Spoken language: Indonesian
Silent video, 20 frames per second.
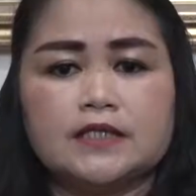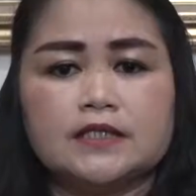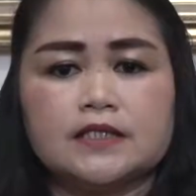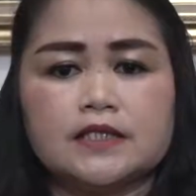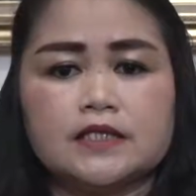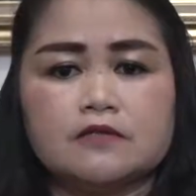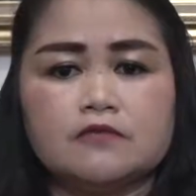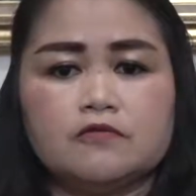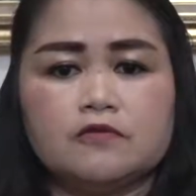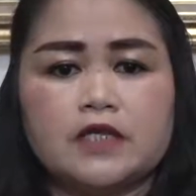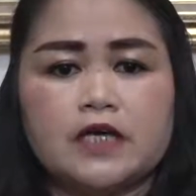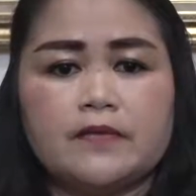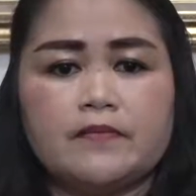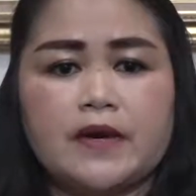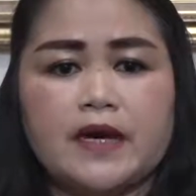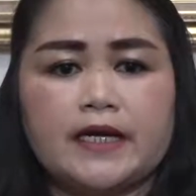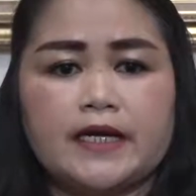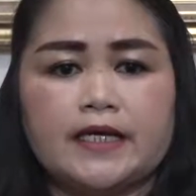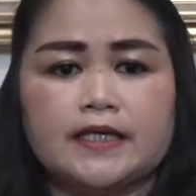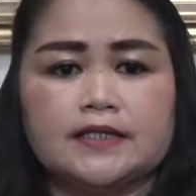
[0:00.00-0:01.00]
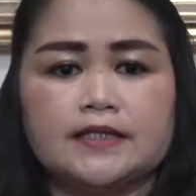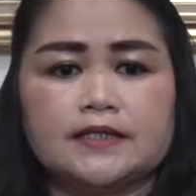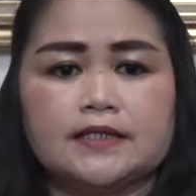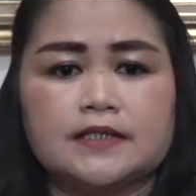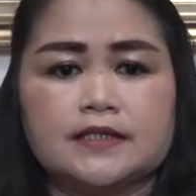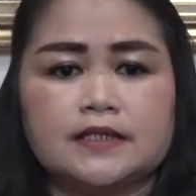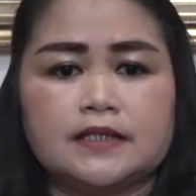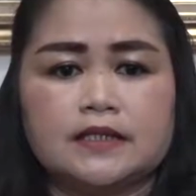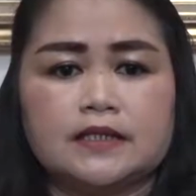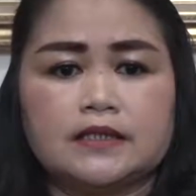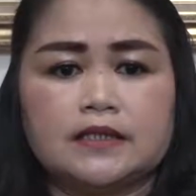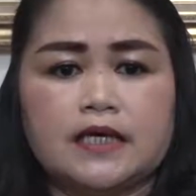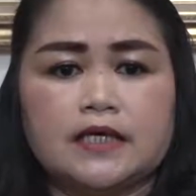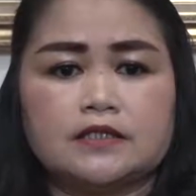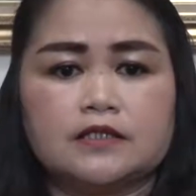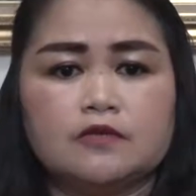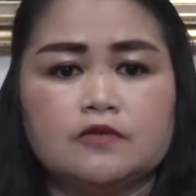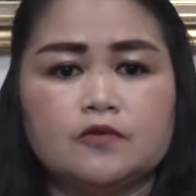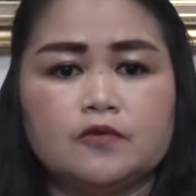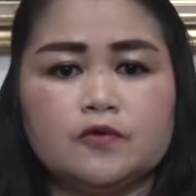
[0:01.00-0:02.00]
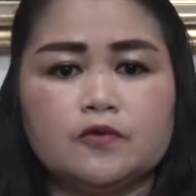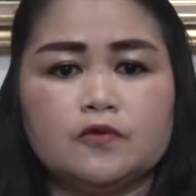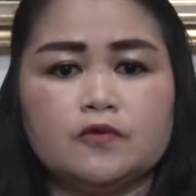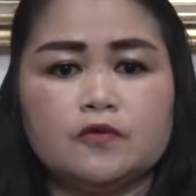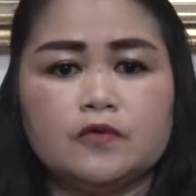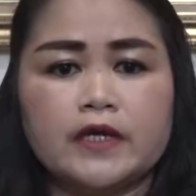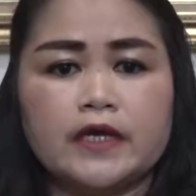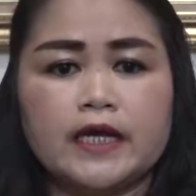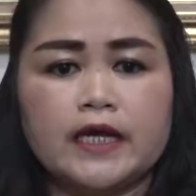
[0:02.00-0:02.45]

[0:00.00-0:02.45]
sekutai barat serta seluruh